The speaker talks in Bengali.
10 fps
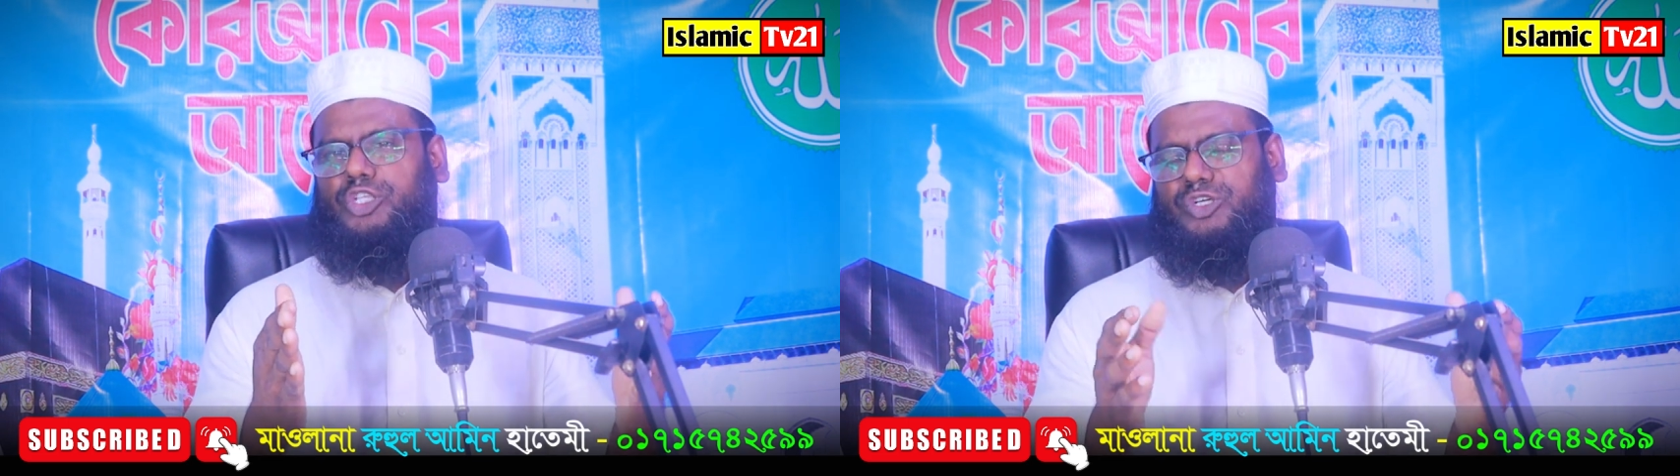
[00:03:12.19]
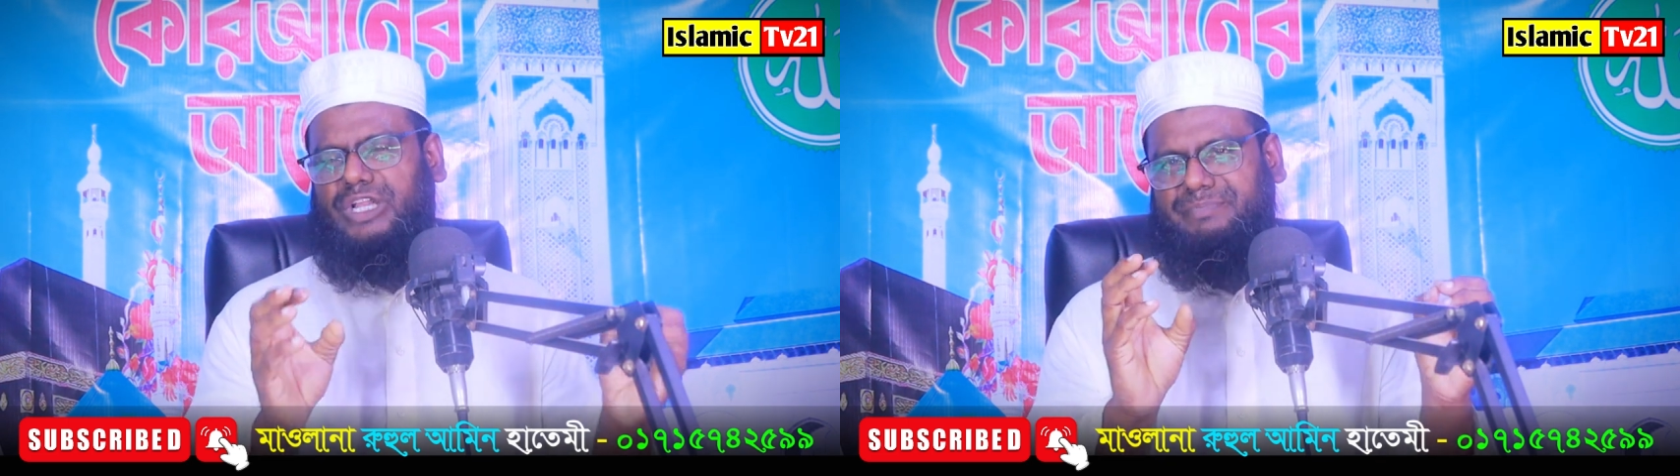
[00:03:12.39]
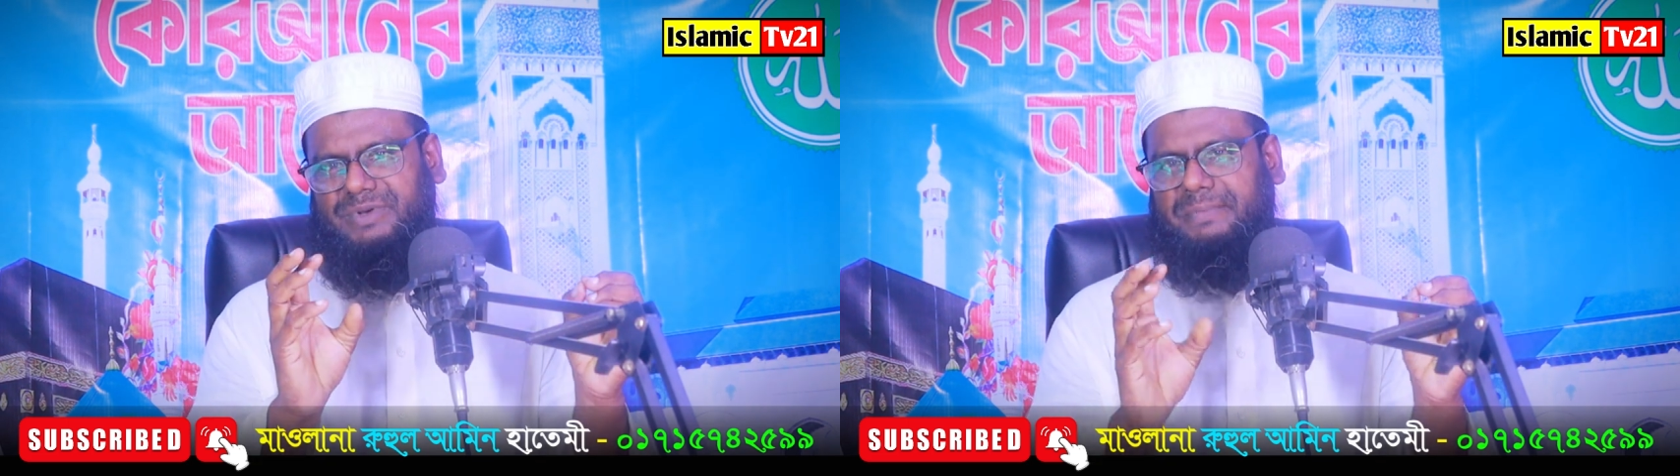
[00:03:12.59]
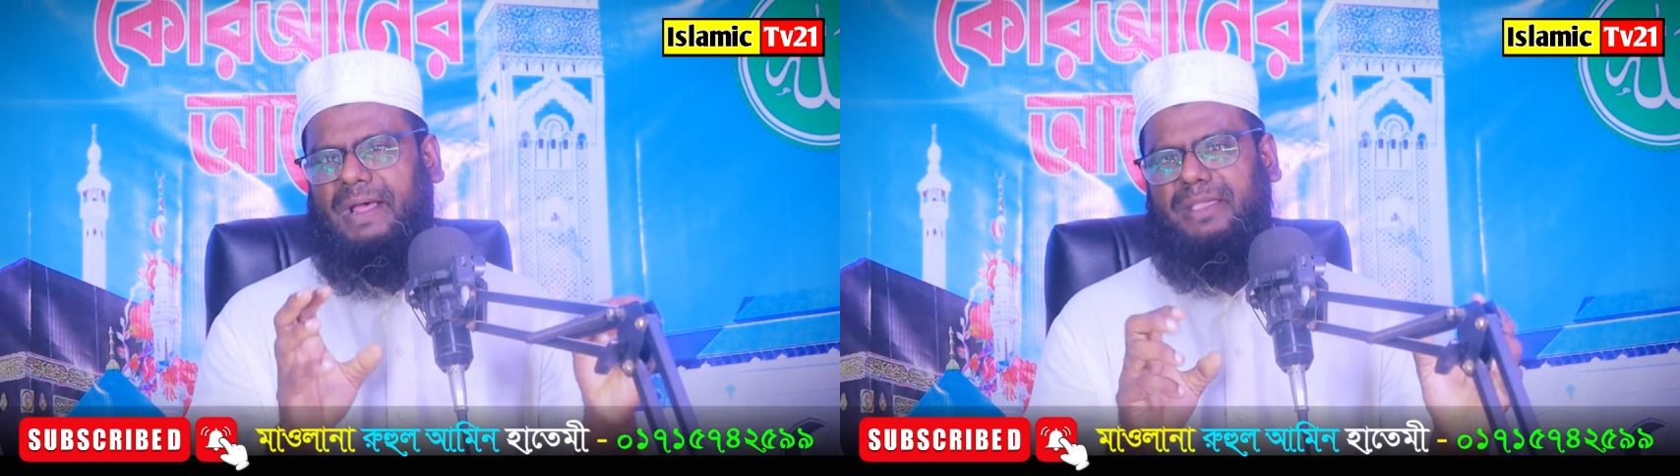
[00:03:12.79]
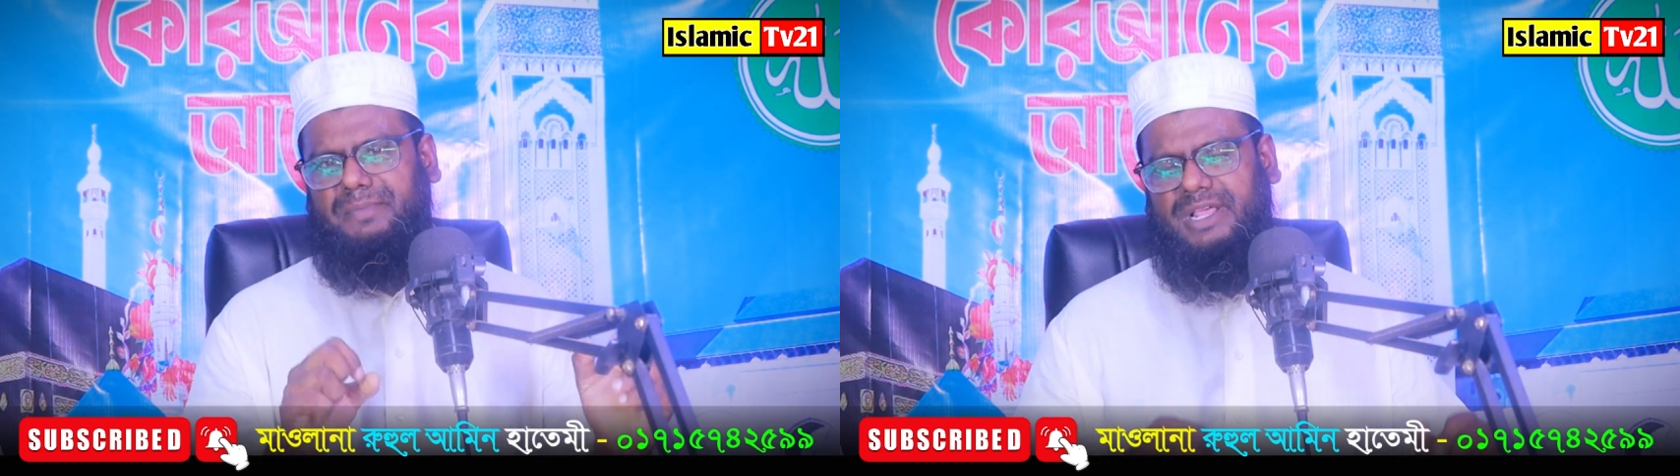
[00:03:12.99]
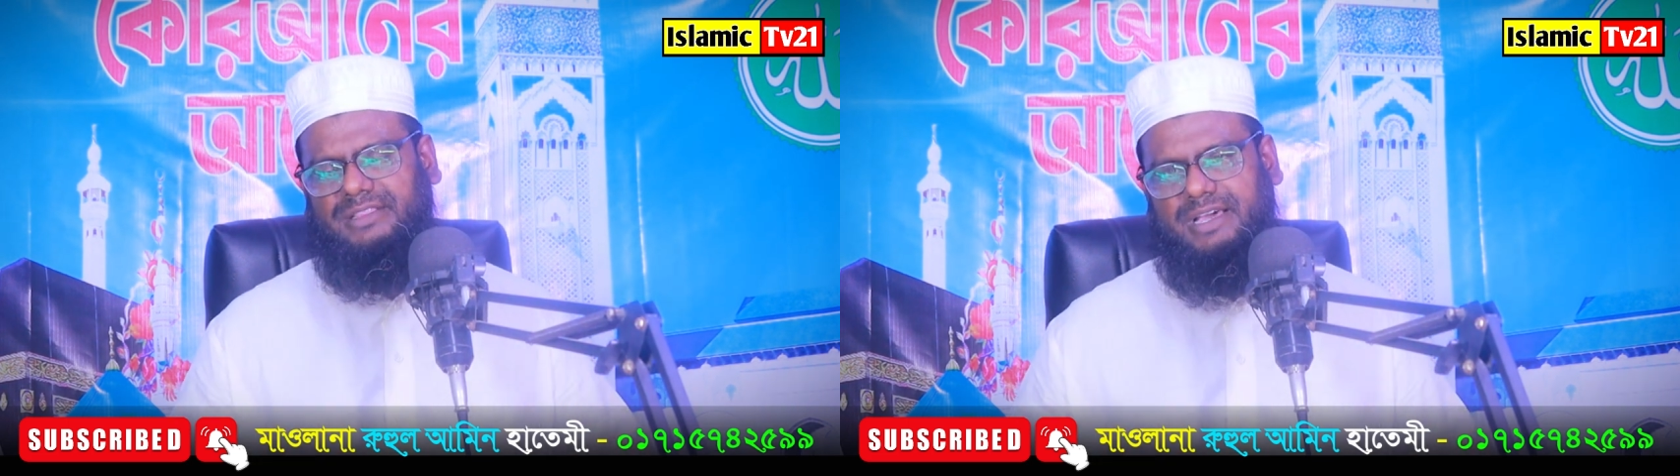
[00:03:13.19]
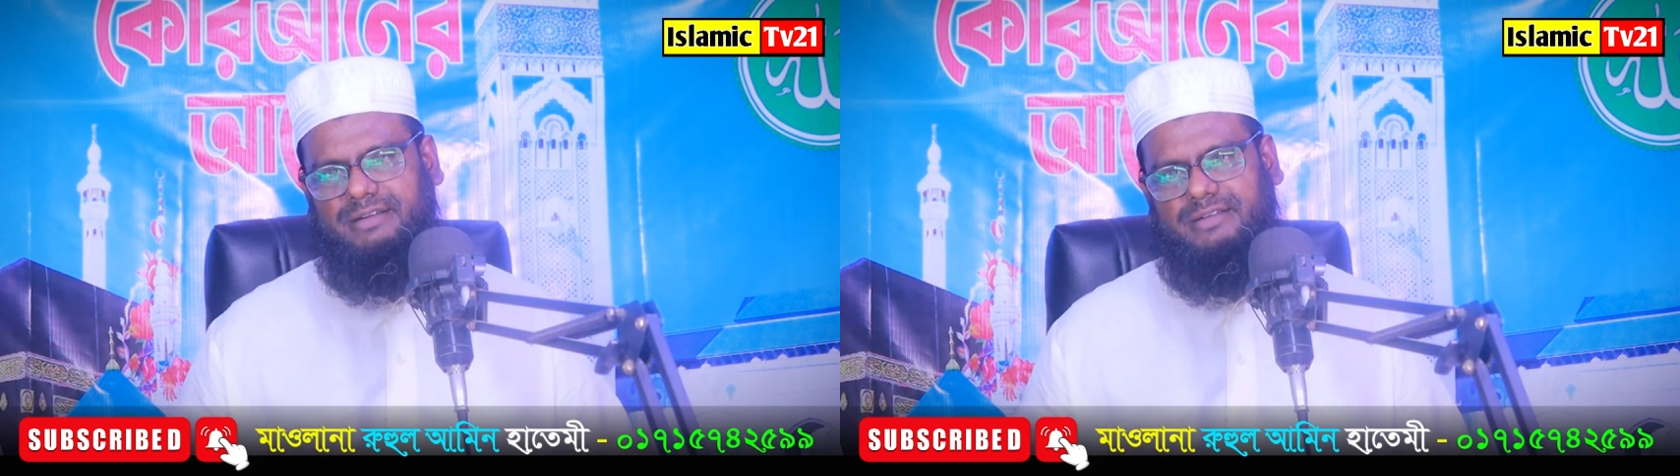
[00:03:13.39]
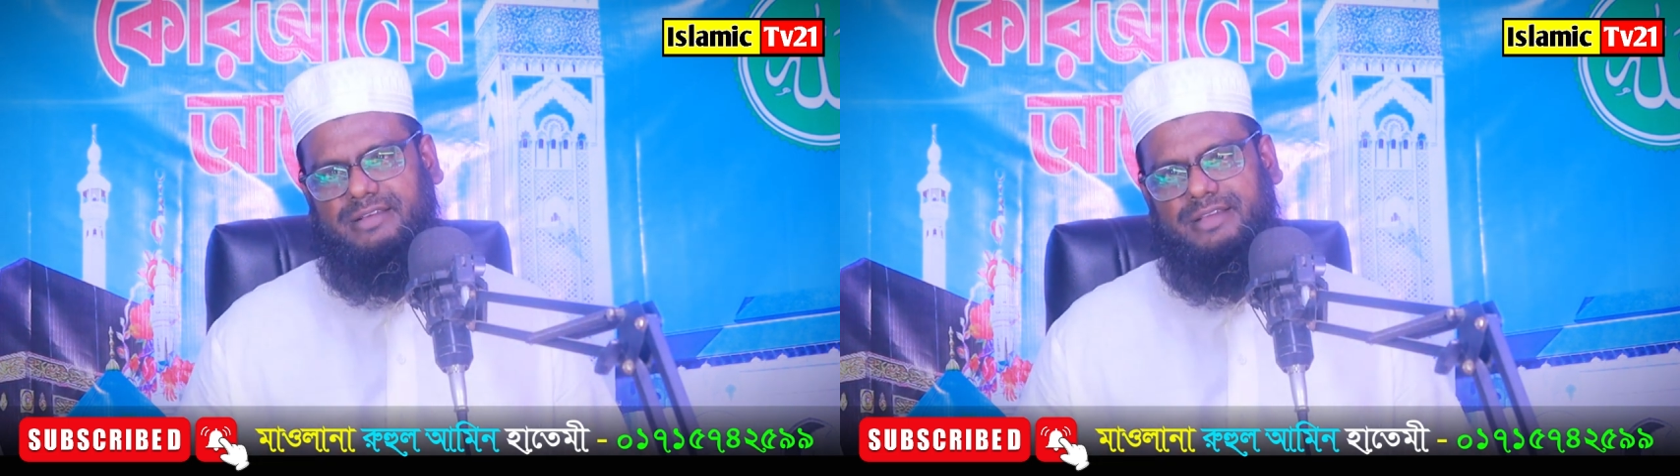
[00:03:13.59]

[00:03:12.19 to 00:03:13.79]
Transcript: স্বজন আপনার ভাই ব্রাদার